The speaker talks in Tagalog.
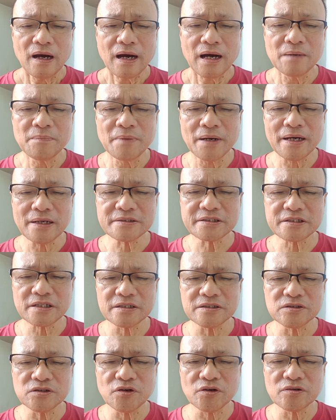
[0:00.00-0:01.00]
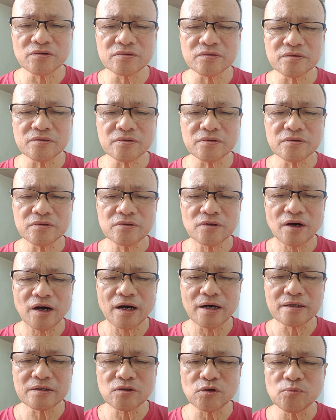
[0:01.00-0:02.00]
Ama, sa iyong
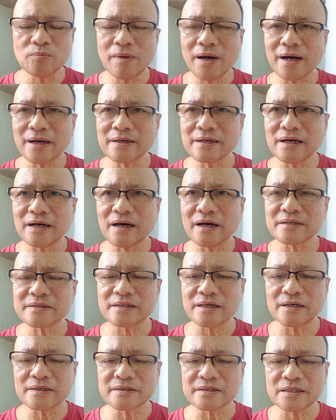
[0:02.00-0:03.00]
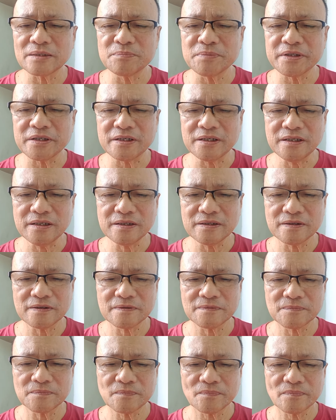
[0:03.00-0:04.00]
ang umaga at ang gabi,
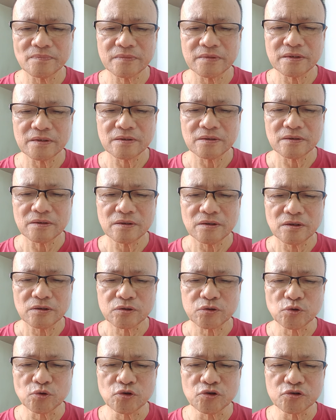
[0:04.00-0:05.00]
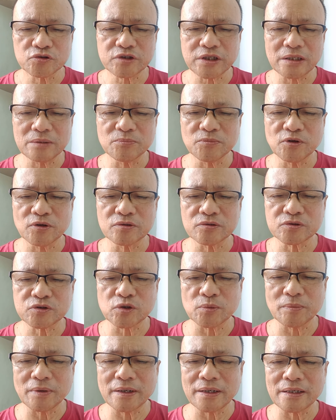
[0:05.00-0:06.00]
tulutan mong
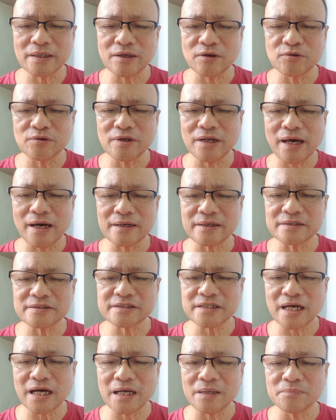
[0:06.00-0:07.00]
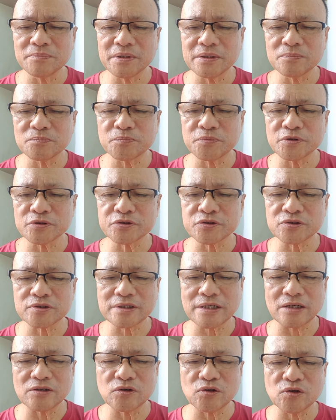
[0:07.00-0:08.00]
tumanglaw lagi sa aming
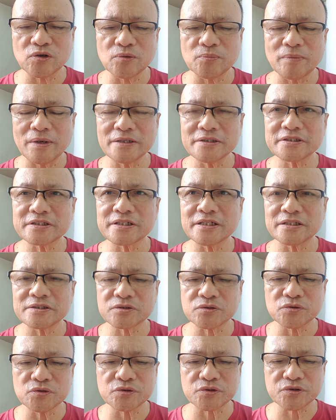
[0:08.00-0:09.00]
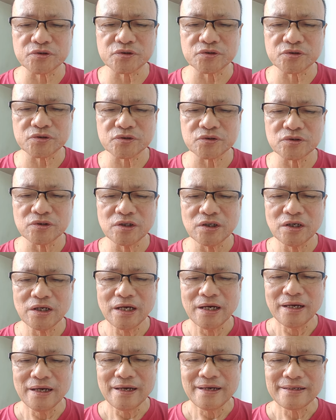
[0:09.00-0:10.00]
puso't kalooban si Jesus. Jesus
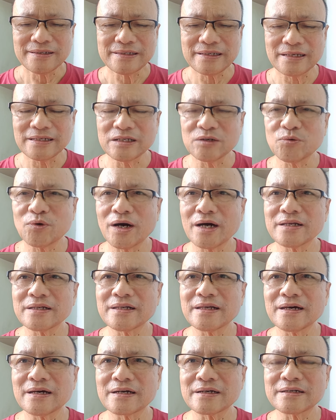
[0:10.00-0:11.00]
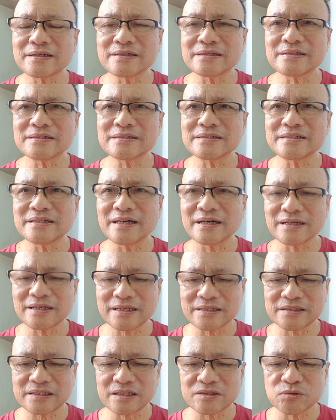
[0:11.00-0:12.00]
na liwanag ng
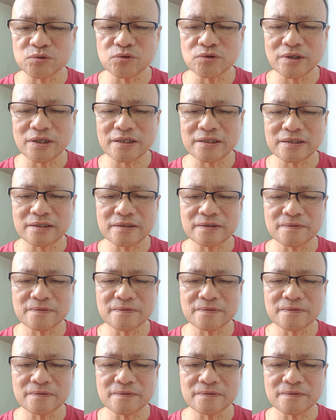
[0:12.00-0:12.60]
katarungan.